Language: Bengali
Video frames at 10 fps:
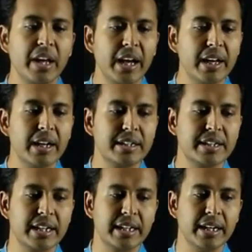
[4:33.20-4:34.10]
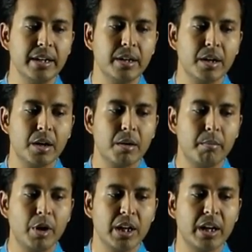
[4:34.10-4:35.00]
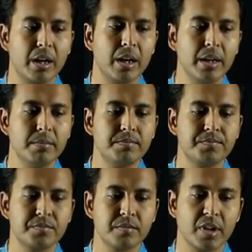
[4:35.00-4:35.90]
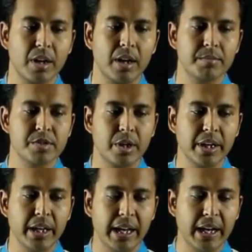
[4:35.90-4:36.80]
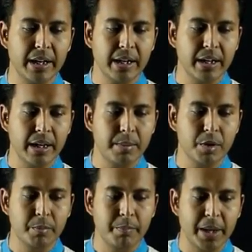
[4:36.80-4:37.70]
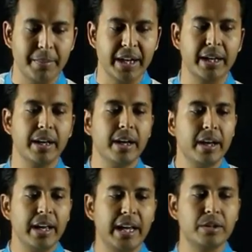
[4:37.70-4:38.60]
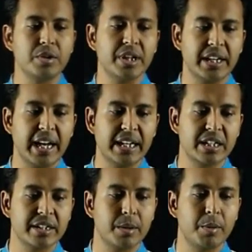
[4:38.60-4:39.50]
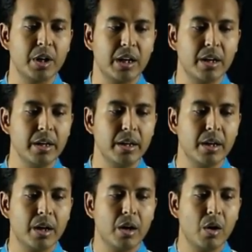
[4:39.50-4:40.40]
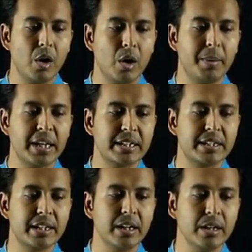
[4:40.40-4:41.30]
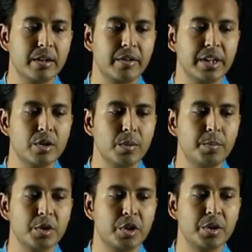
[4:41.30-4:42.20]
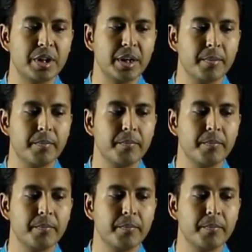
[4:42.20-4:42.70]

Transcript: এআরআরটাকে বলা হয় সরি এআরআর এবং পে ব্যাক এই দুইটাকে একসাথে বলা হয় অবাট্টাকৃত পদ্ধতি